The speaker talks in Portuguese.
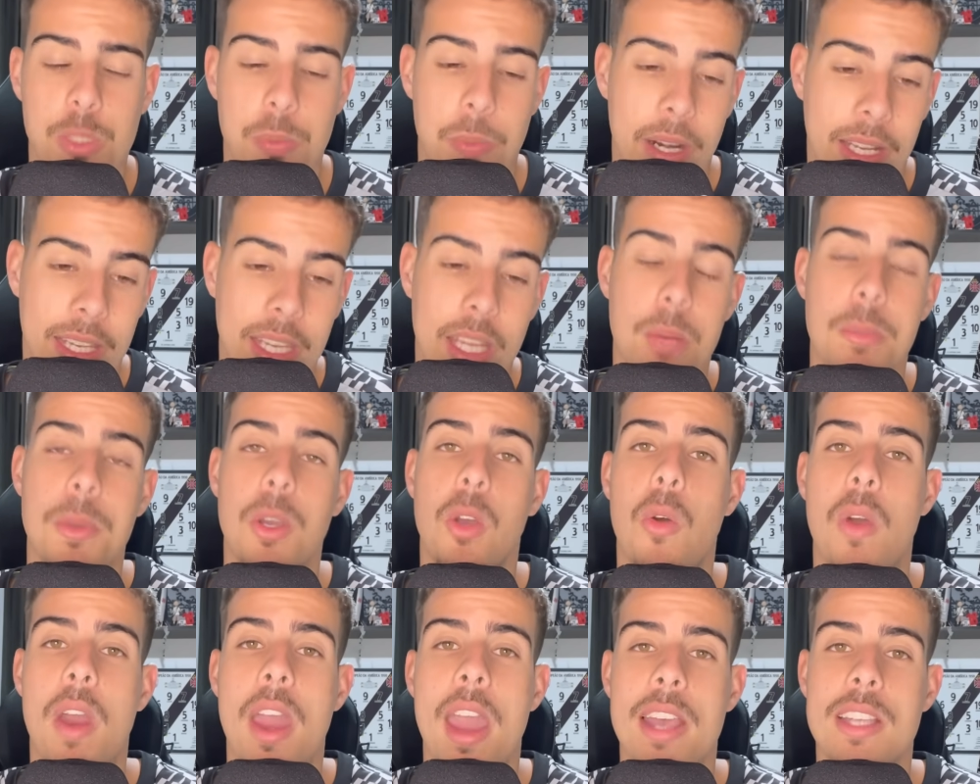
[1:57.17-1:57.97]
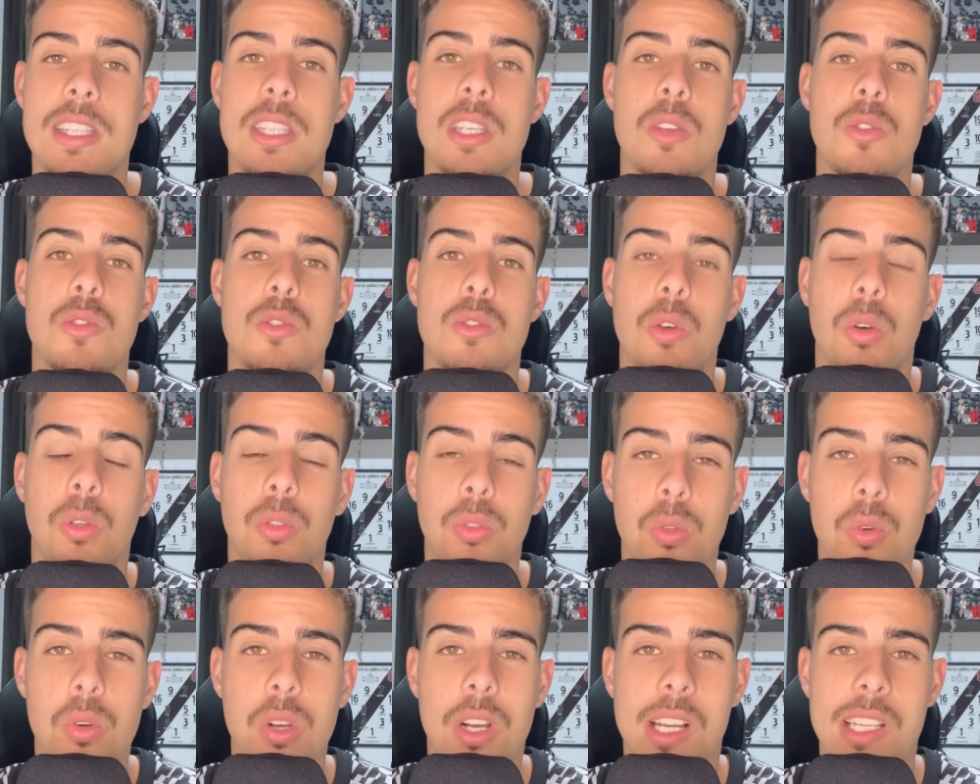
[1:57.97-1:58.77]
Para quem não me conhece, eu sou o
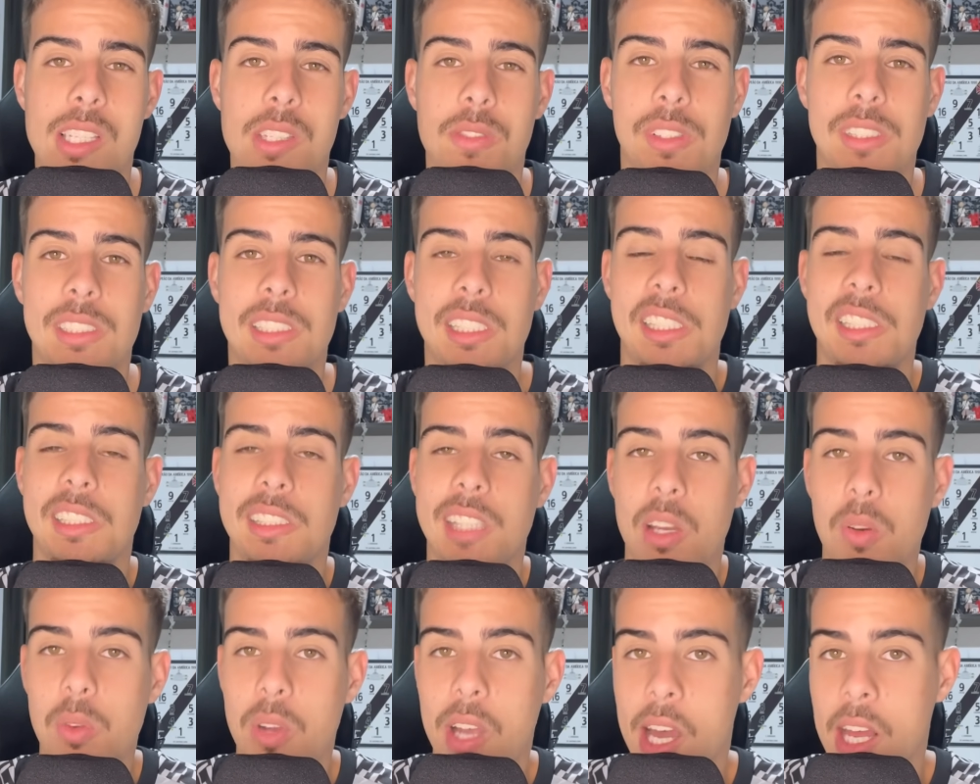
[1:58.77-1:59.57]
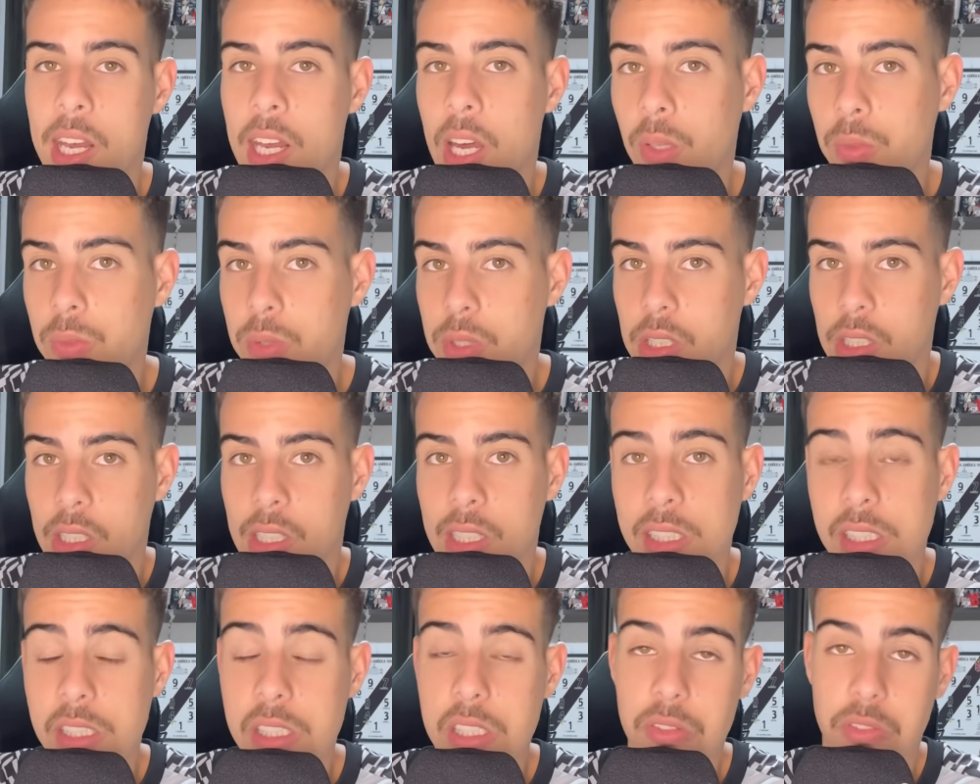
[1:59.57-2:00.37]
Lucas e você está no canal do
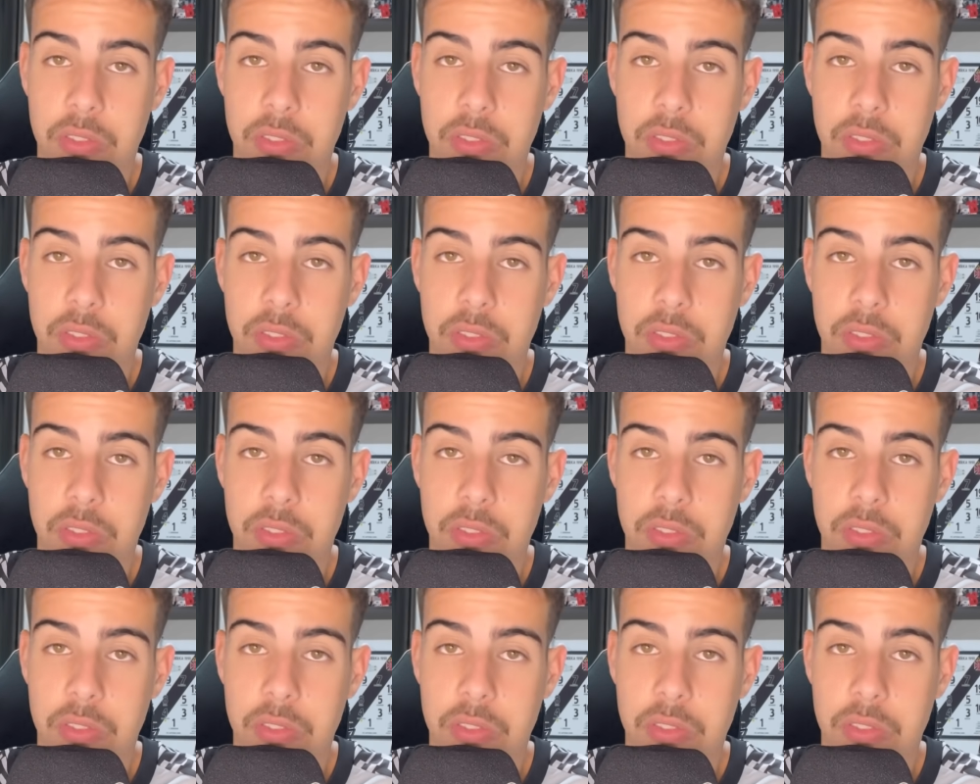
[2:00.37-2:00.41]
Gigante